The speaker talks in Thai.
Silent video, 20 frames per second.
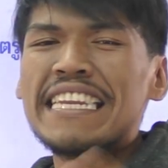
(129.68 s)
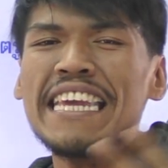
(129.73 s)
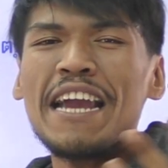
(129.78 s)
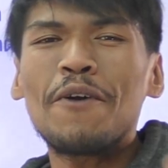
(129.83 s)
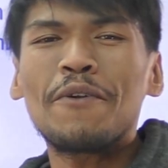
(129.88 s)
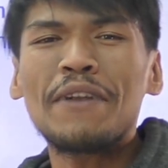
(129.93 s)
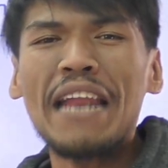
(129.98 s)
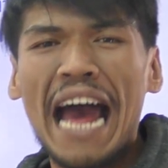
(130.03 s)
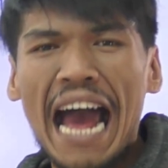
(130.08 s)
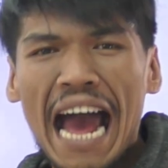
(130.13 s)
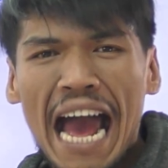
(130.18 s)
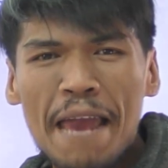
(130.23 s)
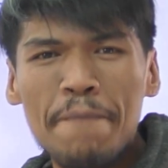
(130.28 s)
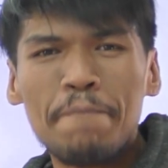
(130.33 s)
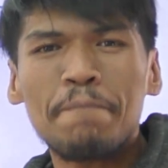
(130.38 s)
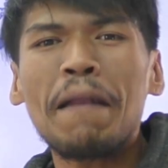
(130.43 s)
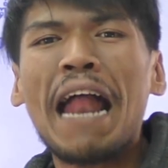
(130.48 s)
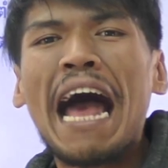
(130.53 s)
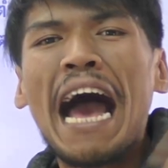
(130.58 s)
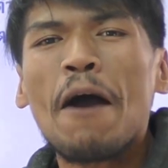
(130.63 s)
กเดียวดาย
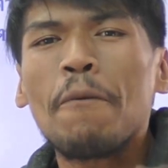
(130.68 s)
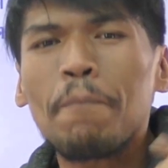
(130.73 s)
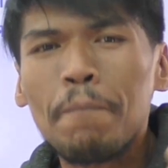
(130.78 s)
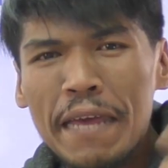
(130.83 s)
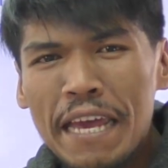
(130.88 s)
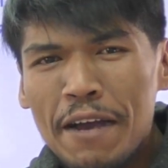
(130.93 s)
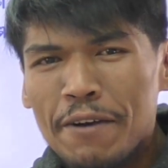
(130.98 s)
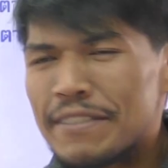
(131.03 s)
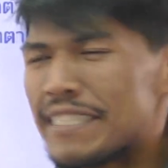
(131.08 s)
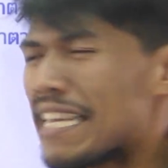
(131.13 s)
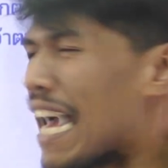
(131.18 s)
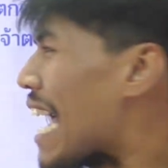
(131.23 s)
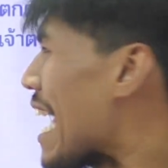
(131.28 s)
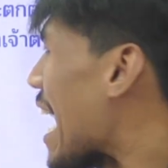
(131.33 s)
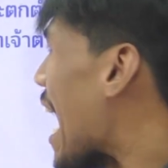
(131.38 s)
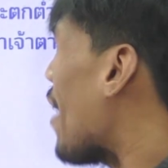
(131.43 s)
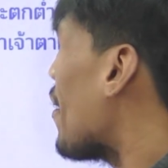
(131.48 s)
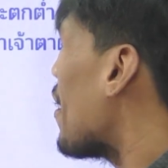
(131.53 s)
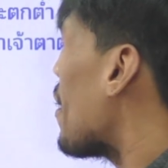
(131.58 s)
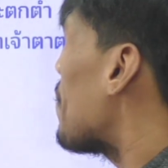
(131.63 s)
เปล่าเปลี่ยวใจ
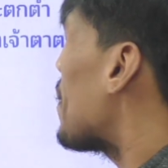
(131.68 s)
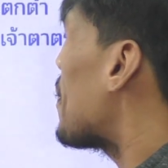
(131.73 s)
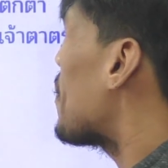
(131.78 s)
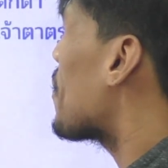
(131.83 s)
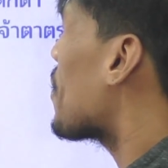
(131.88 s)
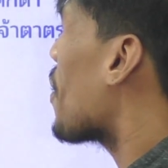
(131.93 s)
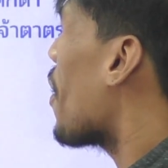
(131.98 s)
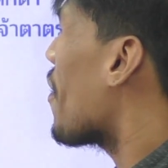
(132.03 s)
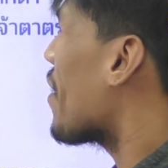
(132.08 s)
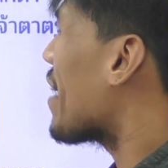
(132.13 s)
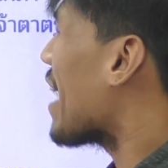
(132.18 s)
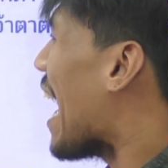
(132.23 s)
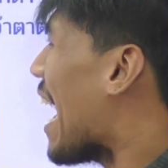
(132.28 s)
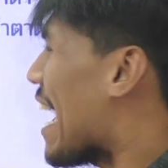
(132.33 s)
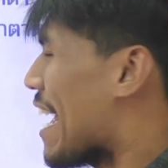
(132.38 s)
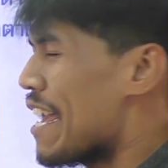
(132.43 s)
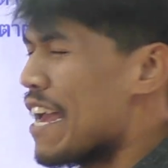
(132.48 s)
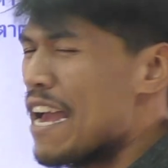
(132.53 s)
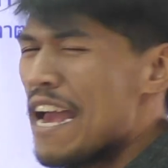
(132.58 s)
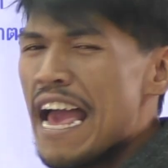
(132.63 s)
เรามาดูกอ
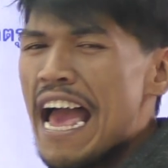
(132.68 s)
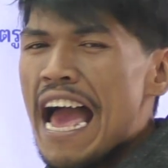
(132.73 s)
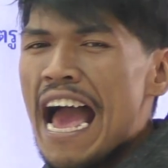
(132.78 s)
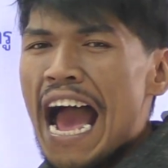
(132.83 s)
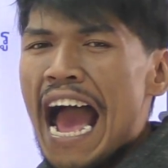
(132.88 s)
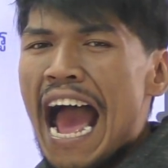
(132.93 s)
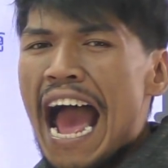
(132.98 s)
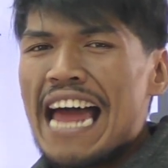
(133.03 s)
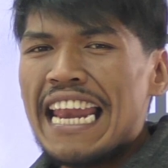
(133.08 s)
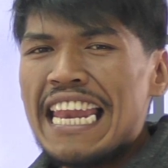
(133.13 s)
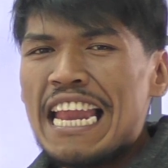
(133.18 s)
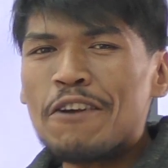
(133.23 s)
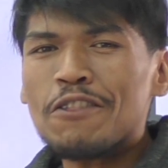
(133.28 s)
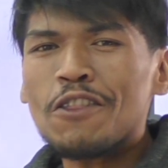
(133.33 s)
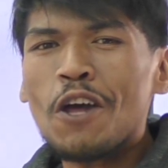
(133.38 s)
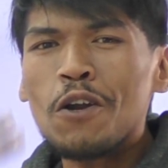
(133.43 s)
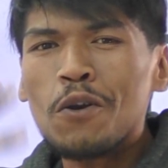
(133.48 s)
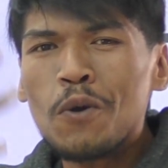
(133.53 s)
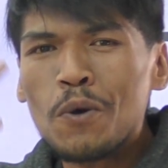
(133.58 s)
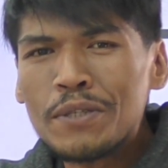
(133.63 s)
ไก่อ่านแล้ว
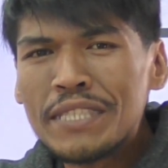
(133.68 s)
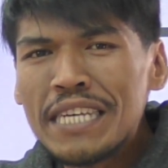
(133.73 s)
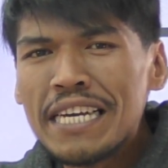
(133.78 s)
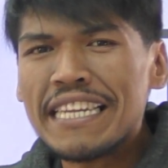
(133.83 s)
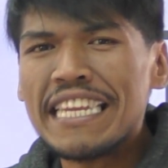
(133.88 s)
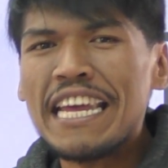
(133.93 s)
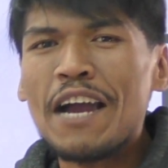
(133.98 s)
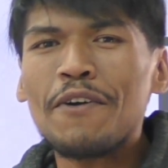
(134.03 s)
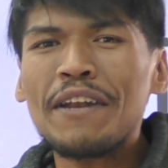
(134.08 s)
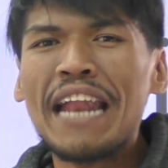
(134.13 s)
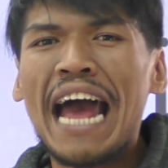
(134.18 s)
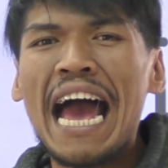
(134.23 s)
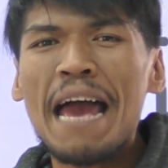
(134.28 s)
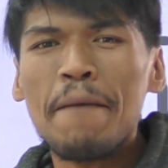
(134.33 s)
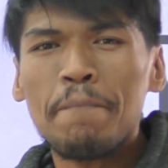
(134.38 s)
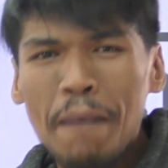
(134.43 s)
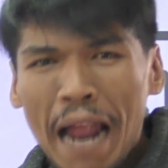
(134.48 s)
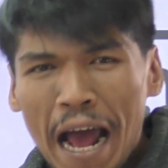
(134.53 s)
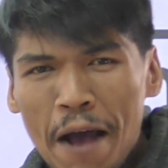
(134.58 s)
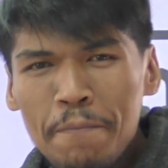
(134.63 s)
ต้องรู้สึกเดียวดา
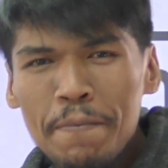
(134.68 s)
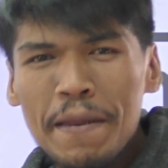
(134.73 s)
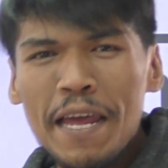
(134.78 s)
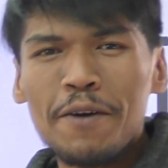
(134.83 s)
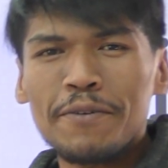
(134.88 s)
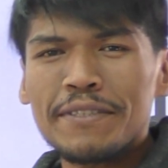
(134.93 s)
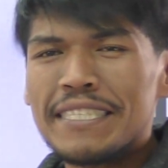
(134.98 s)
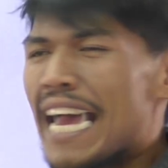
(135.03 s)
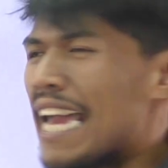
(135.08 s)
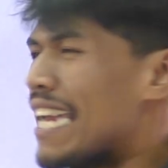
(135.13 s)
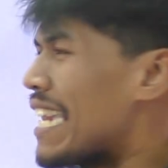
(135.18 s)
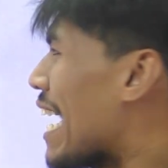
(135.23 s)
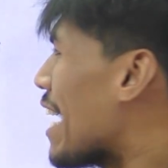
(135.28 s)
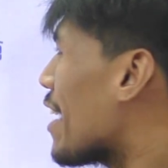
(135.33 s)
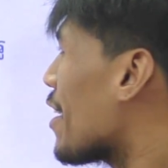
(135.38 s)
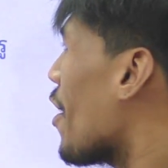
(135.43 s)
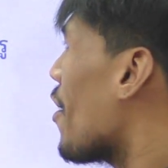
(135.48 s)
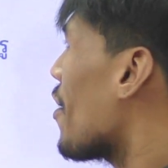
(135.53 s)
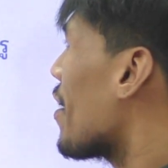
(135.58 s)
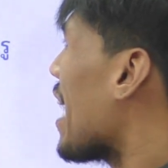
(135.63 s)
ยเปล่าเปลี่ยวใจ
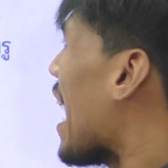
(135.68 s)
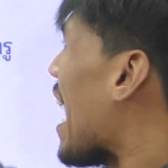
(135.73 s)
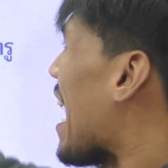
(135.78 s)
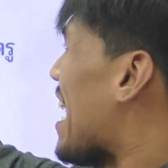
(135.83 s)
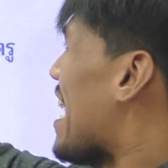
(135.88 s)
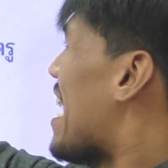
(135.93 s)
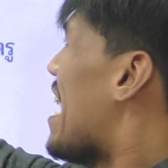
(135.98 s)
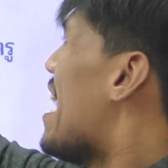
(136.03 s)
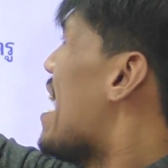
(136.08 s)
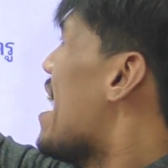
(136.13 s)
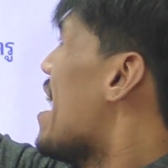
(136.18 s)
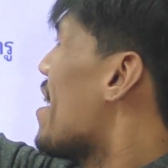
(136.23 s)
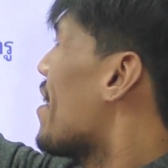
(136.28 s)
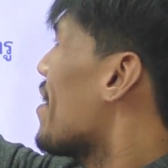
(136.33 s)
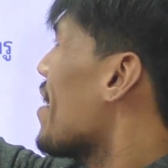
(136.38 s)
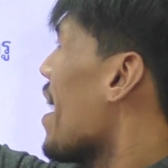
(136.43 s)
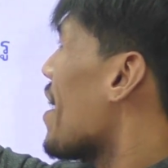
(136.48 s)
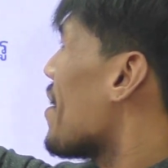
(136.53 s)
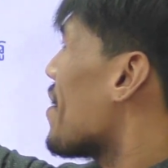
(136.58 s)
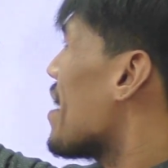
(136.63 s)
นะกอไก่
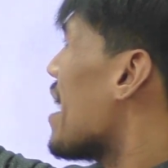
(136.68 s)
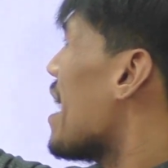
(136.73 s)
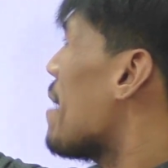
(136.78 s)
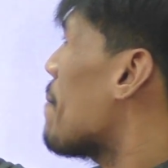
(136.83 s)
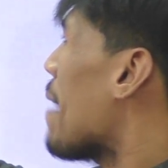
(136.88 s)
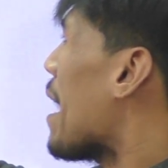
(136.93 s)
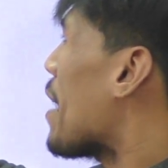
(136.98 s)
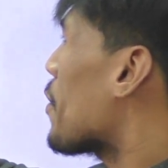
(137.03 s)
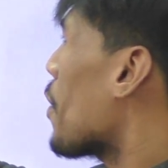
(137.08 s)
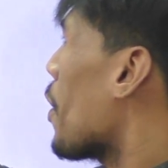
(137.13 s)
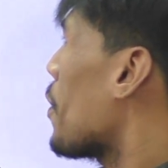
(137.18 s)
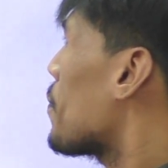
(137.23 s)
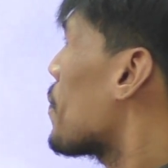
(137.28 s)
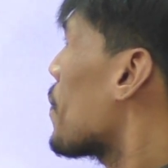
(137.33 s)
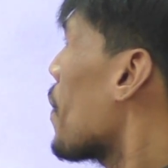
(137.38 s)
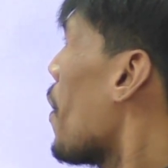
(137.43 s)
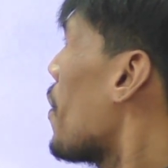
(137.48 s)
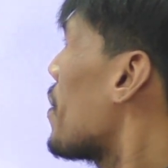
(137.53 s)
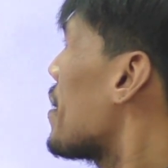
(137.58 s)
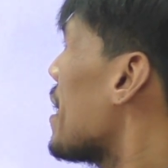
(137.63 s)
เรื่อยๆมา
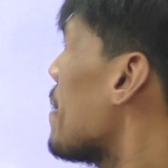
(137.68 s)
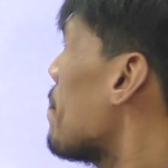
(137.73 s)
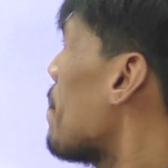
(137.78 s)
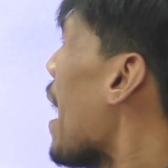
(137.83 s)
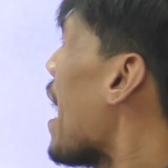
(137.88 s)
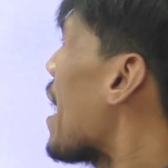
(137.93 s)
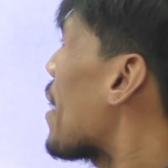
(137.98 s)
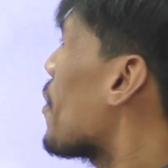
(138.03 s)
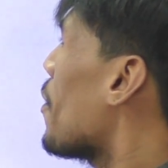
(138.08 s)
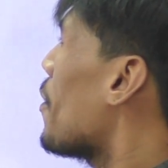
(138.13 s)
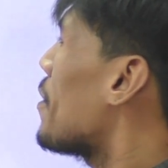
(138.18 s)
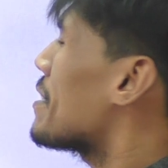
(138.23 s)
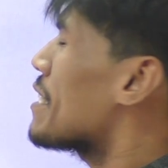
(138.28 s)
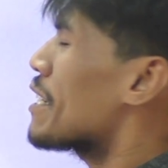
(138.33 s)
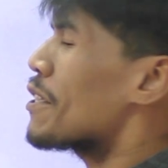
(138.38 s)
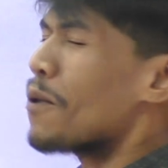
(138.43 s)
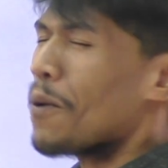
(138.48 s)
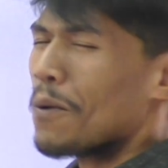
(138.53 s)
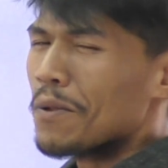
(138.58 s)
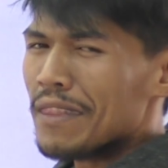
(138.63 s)
ร้อนๆที่พากร
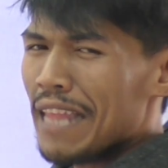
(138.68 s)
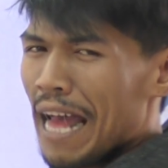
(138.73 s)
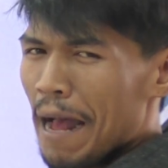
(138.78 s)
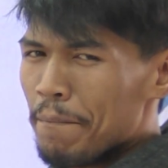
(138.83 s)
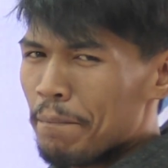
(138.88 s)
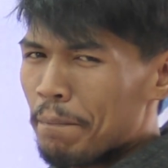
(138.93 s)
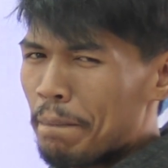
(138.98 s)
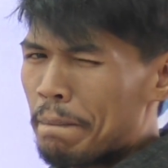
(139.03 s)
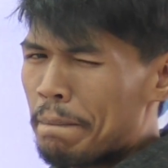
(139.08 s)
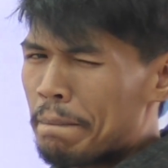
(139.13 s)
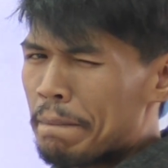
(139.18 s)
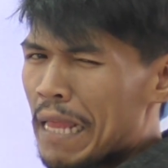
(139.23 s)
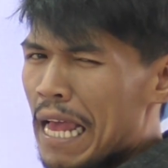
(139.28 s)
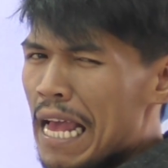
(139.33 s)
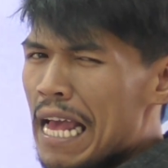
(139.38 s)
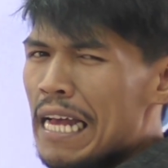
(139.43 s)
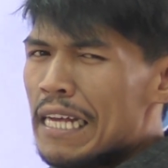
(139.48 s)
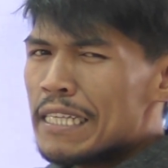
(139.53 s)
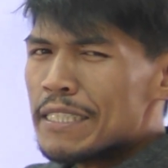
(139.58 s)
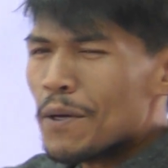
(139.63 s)
จะตก
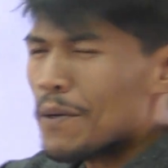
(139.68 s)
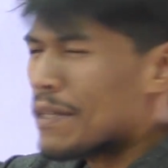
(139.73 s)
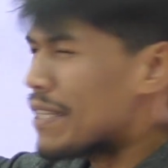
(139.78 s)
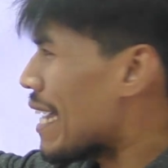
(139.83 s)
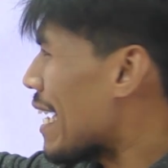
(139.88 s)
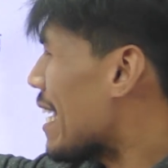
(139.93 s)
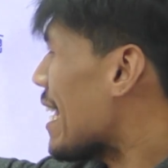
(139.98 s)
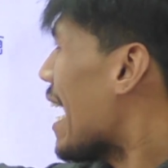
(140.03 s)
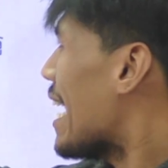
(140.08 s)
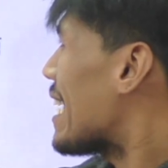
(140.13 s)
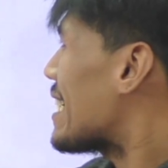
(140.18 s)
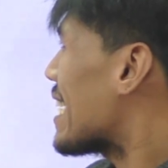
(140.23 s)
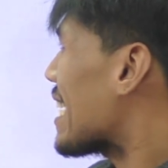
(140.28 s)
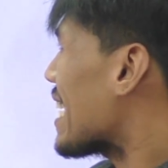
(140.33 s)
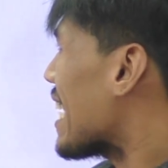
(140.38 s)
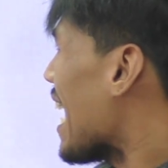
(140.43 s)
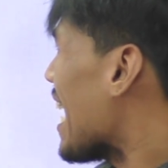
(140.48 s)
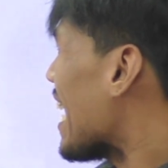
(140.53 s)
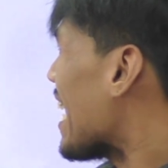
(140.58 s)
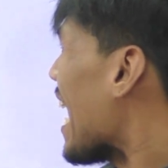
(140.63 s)
ต่ำสนธยา
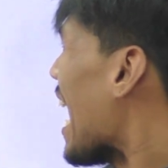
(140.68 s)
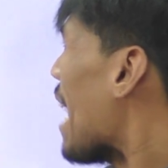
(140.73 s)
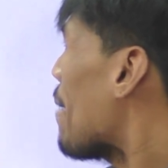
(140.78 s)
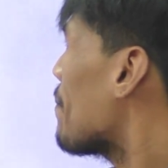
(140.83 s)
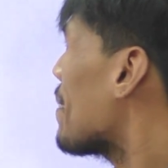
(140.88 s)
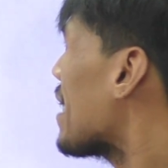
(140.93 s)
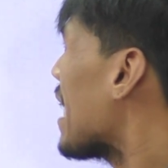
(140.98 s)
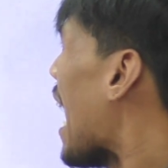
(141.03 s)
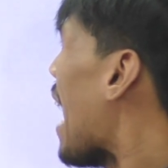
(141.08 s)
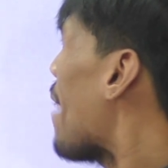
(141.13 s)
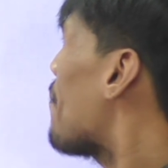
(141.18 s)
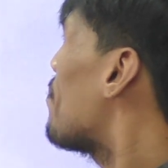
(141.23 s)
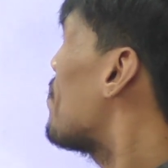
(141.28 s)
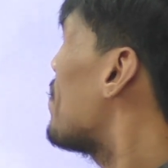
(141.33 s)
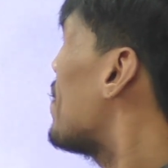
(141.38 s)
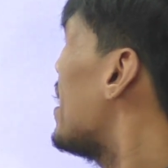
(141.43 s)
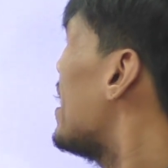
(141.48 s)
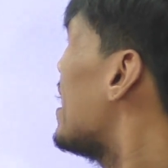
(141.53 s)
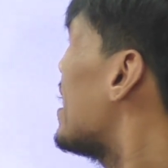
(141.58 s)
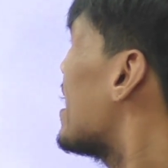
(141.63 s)
จะใกล้ค่ำ
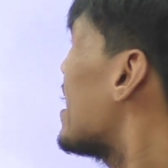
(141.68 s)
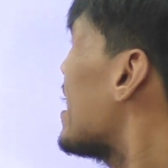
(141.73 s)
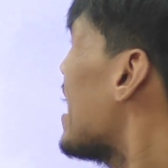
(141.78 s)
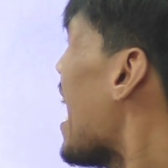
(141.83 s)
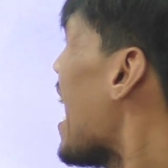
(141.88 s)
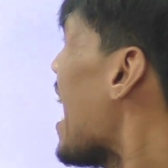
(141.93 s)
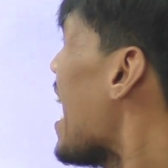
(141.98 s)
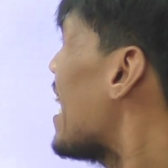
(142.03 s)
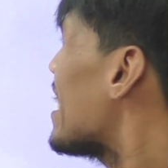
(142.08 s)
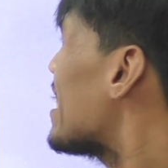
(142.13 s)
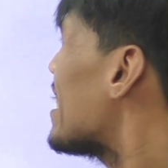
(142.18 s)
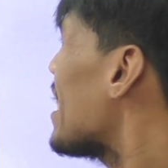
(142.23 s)
คำหนึ่งหน้า